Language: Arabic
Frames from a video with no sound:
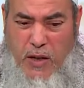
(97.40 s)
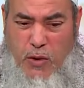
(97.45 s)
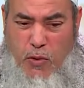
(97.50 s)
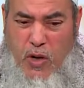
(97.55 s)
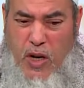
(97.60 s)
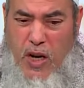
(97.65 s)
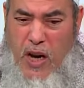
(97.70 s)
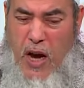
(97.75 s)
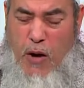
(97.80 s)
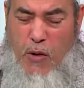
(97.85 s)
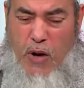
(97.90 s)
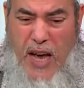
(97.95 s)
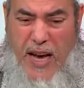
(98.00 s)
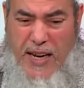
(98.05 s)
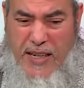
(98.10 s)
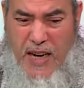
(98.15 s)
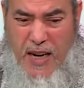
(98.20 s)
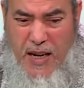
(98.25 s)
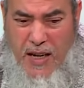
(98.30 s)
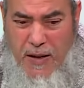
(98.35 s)
توكل
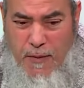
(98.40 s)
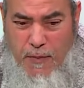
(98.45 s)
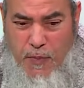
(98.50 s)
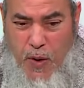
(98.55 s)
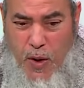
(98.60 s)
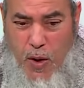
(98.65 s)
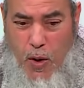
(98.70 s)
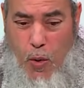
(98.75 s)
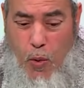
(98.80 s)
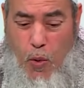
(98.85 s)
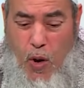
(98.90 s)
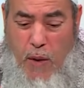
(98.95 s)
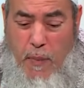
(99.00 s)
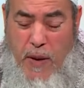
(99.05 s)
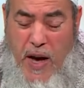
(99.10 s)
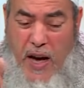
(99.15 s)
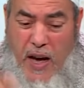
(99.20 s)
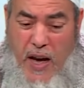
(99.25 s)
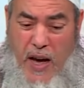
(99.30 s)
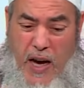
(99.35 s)
اولادك
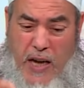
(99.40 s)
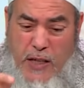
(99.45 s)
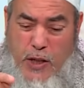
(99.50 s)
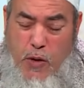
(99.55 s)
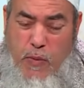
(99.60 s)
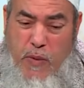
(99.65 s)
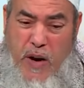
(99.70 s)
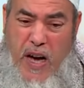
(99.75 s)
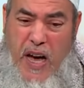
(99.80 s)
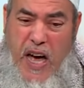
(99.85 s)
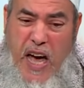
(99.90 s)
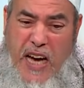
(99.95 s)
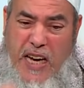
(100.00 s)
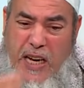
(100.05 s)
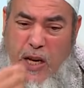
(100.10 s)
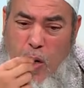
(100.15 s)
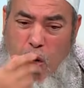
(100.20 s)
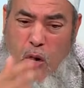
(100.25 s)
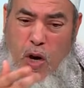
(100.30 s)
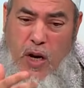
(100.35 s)
وما حرم
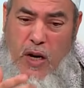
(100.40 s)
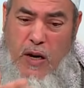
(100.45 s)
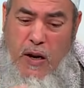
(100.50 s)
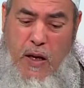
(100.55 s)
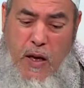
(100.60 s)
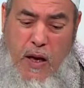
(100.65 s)
اكله